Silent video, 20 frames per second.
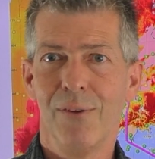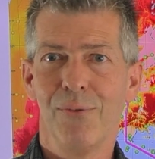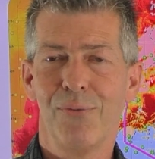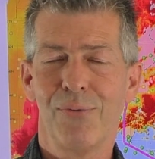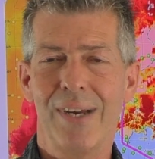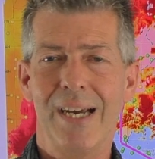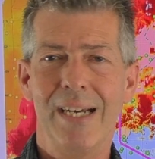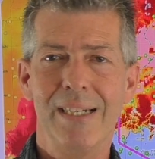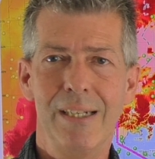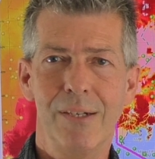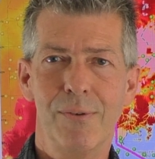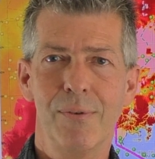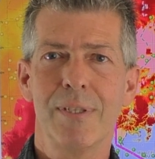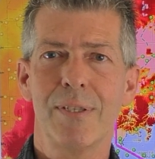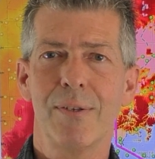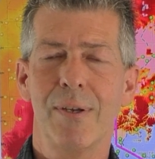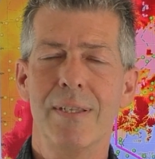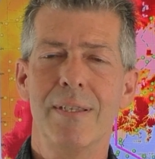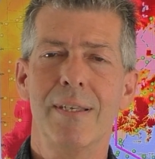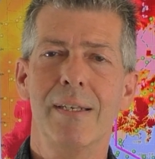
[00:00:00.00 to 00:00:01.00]
Freitag und
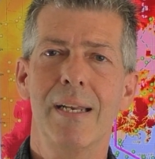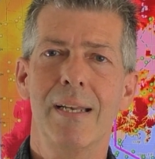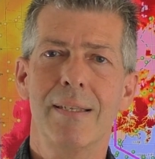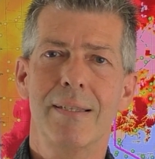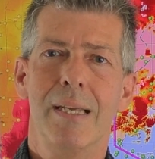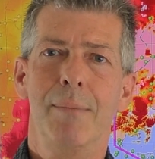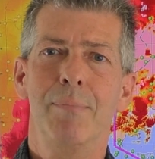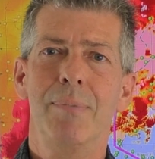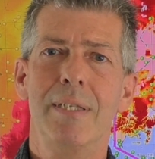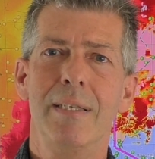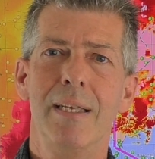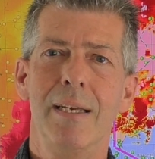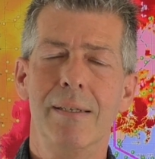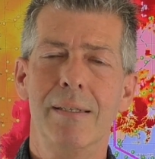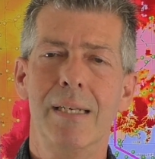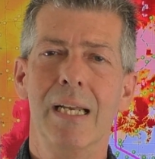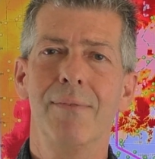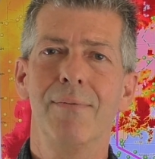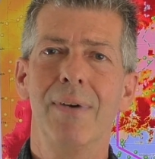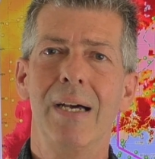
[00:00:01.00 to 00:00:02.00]
Sonntag, der
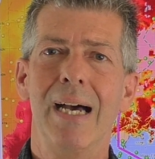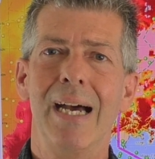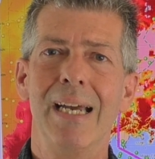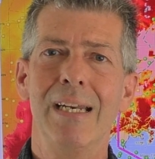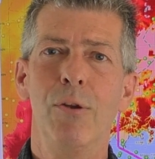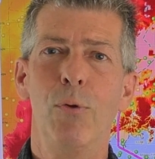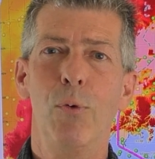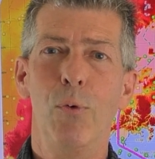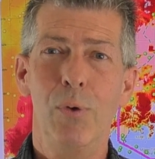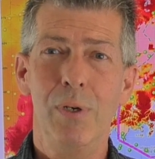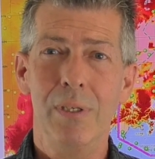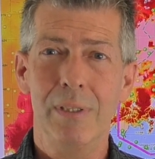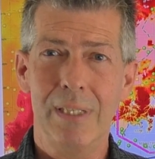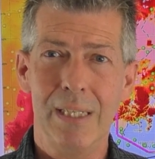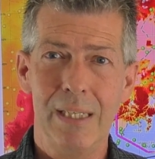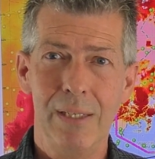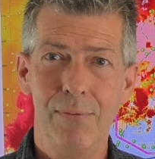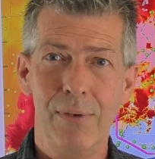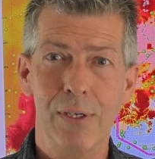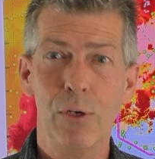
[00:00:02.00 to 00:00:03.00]
Samstag, da war ein
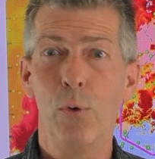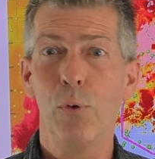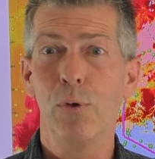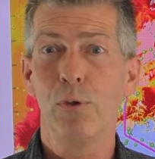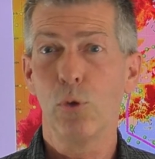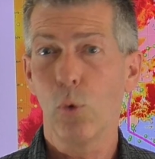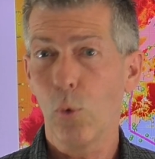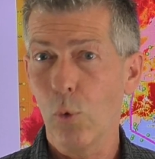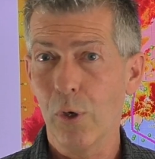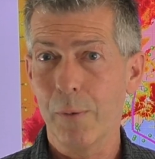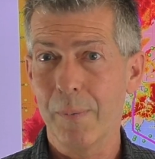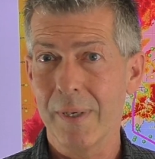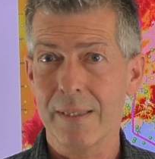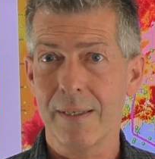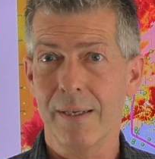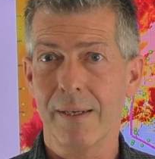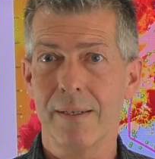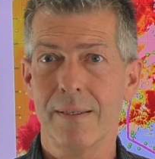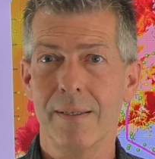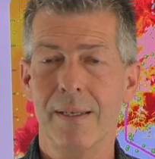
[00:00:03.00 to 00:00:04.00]
Höhentief, ein Höhendruck,
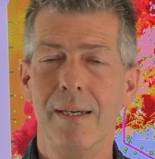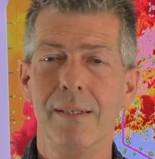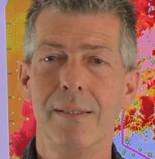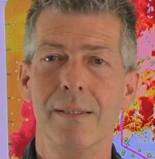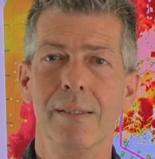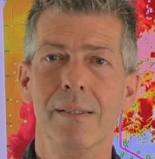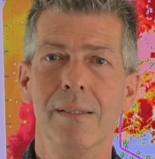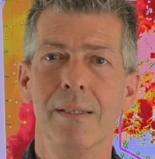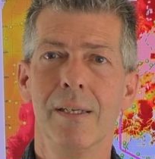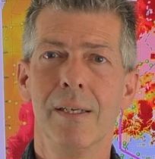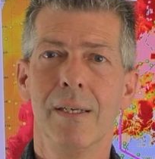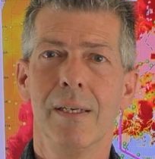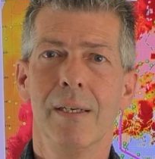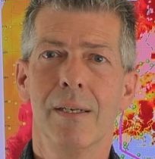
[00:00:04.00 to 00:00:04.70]
besser gesagt, in